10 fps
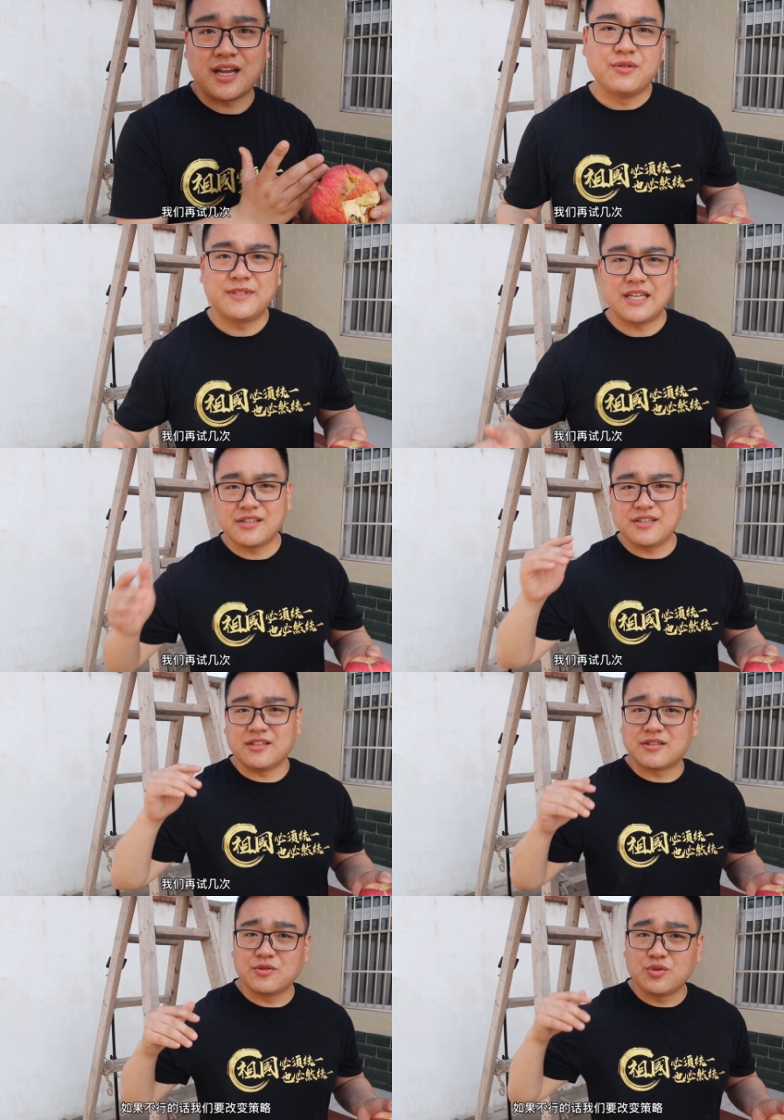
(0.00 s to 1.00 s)
我们再试几
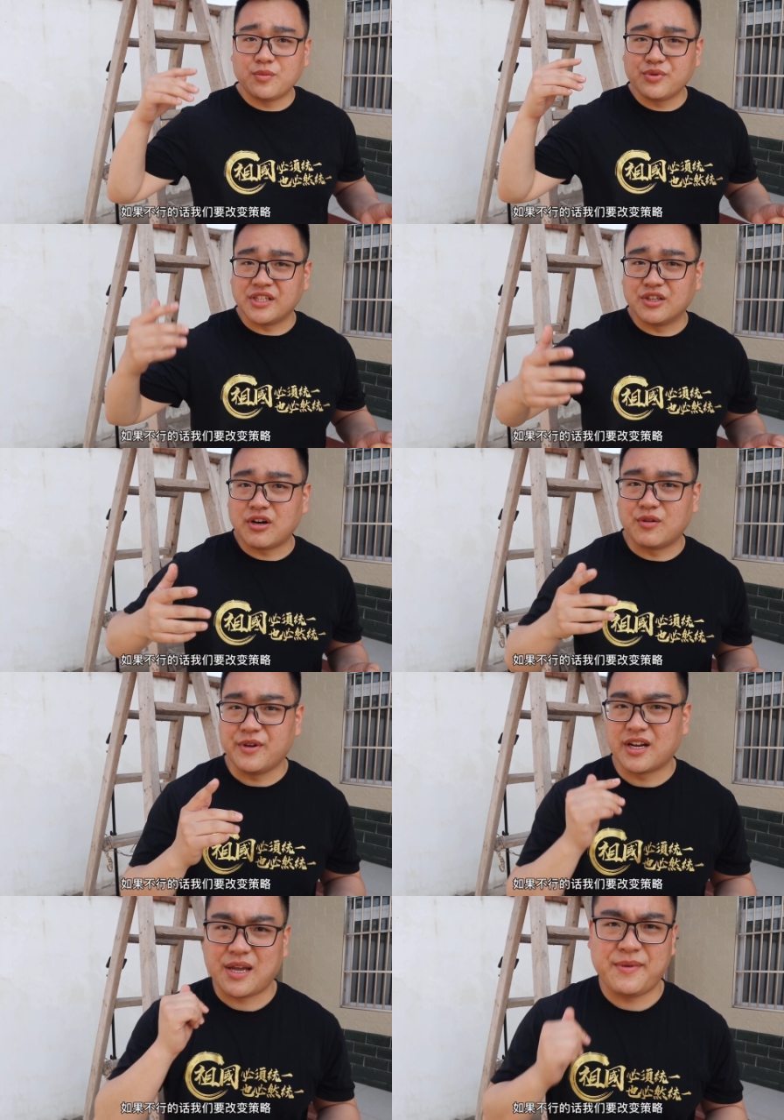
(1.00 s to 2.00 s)
次，如果不行的话，我们
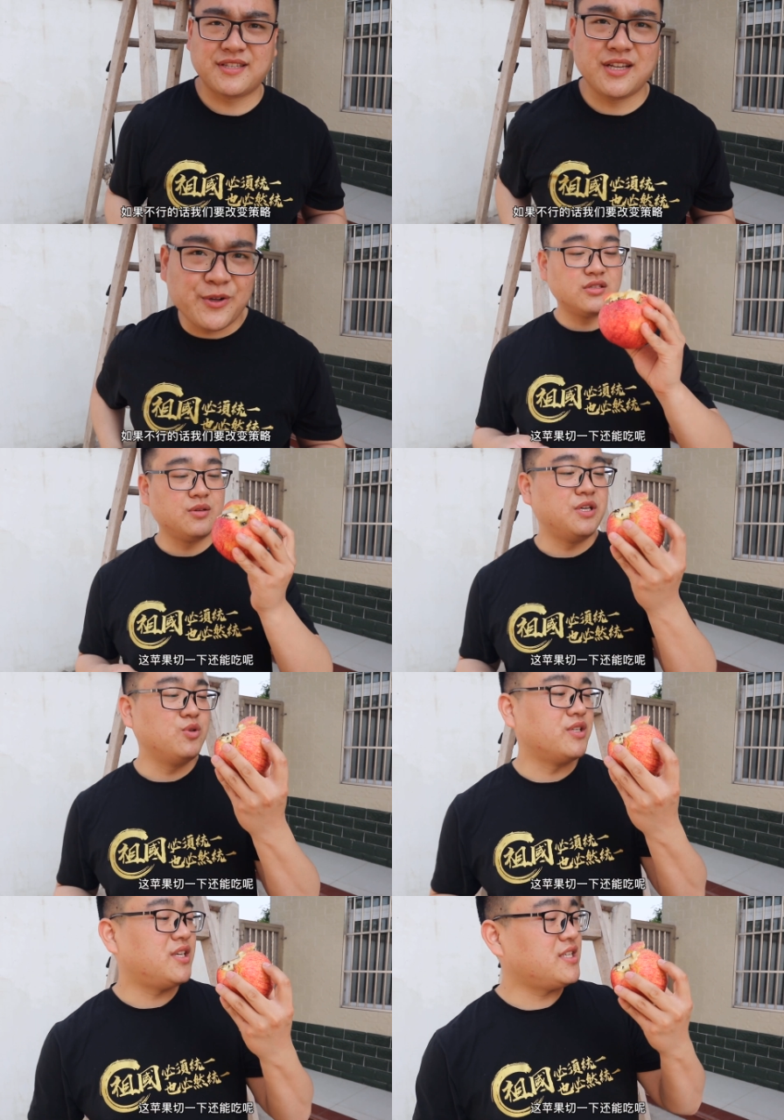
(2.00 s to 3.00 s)
要改变策略。这苹
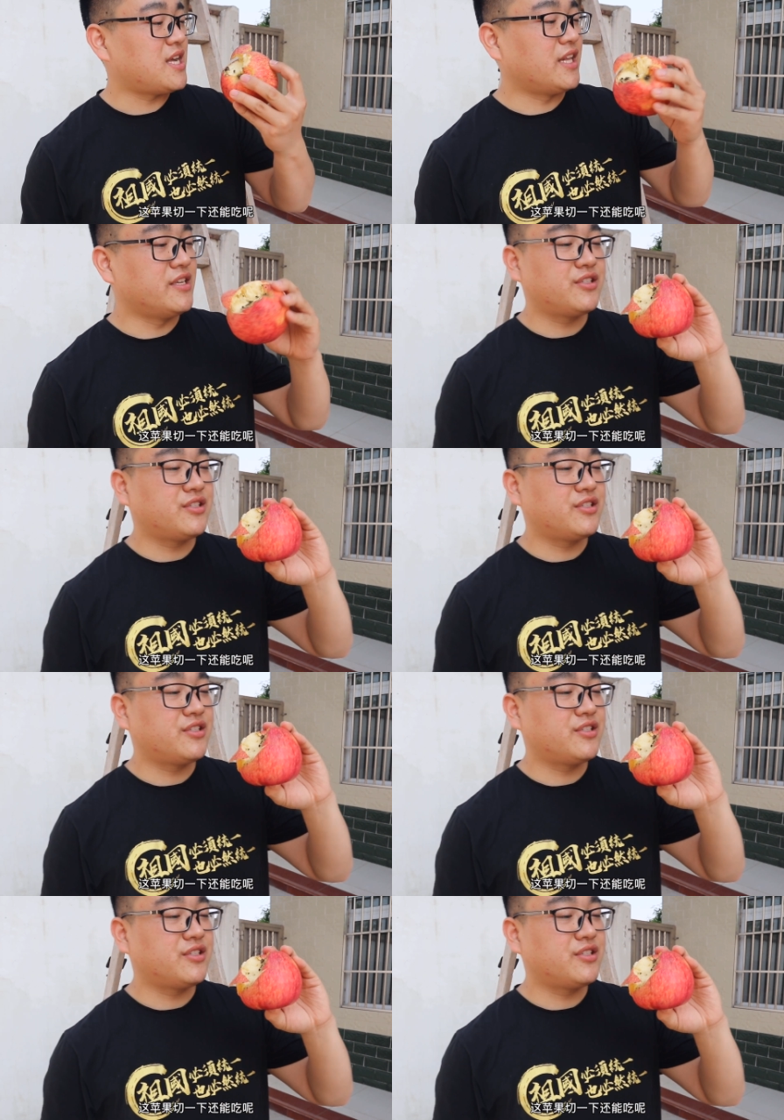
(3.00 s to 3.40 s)
果切一下还能